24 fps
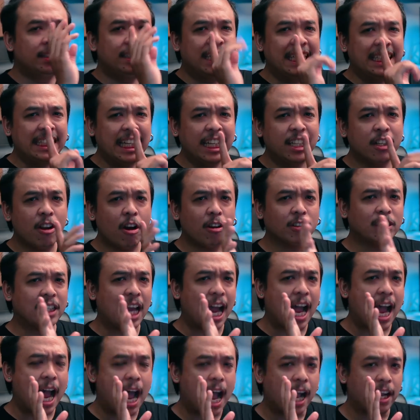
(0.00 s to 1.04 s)
จริง ๆ นอก
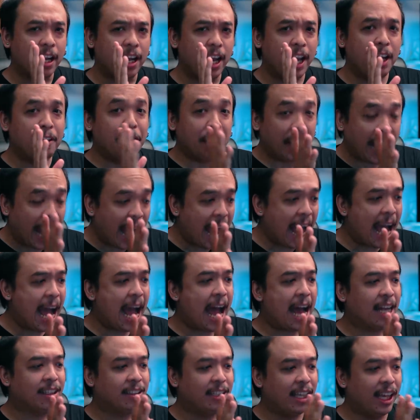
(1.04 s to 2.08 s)
จากเอริก้า
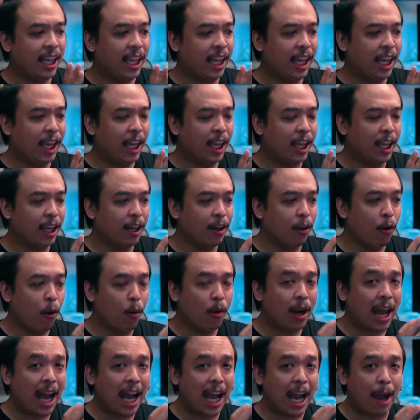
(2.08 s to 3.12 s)
ที่หลง
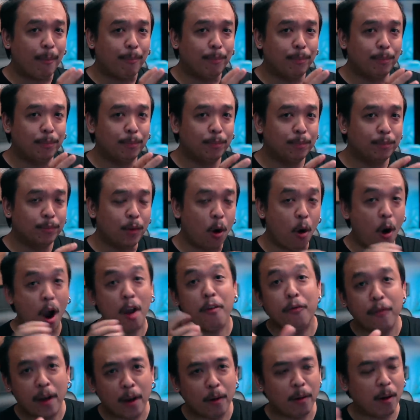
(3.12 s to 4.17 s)
รักกับหอไอ
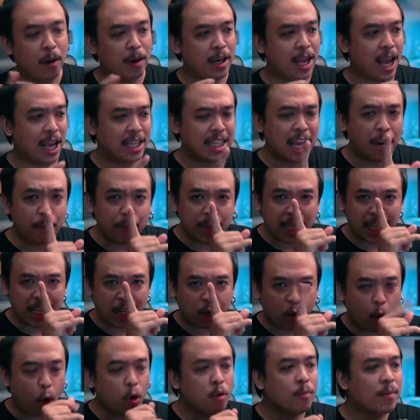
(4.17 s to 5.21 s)
เฟลแล้วเนี่ย ยังมีอีก
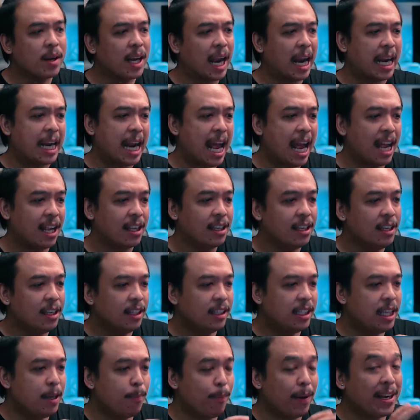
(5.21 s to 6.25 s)
คนเหมือนกันนะ
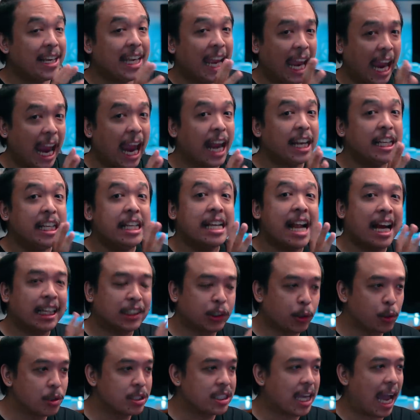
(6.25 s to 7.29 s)
ที่เป็นเคสที่น่า
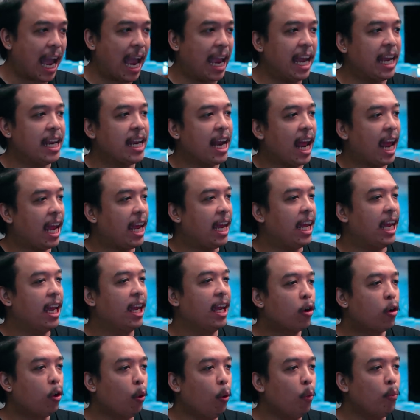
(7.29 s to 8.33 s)
สนใจใน
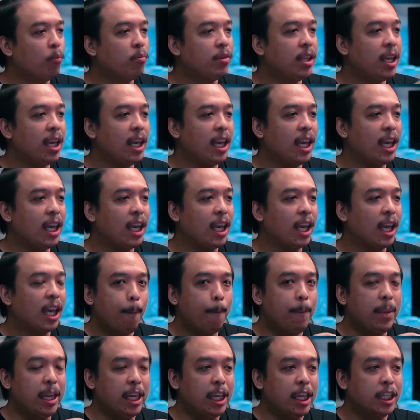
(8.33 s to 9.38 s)
กลุ่มที่
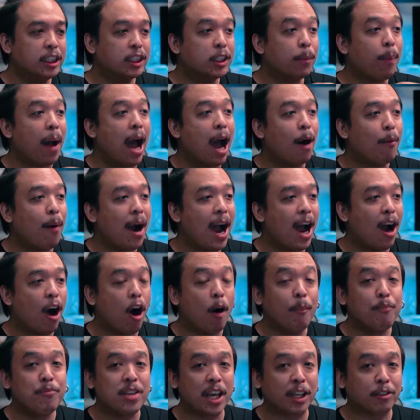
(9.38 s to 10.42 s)
มีสภาวะ
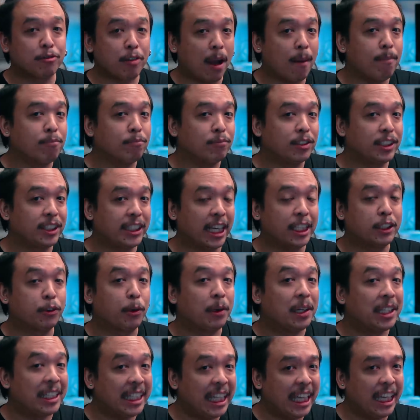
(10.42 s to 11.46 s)
objectum
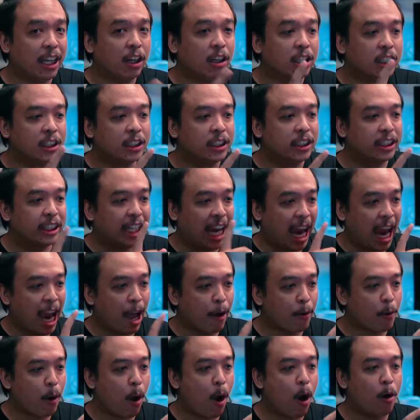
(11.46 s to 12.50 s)
sexuality ก็คือ
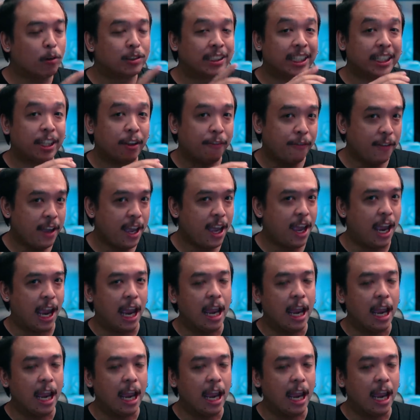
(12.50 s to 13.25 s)
Carol s a n t a f e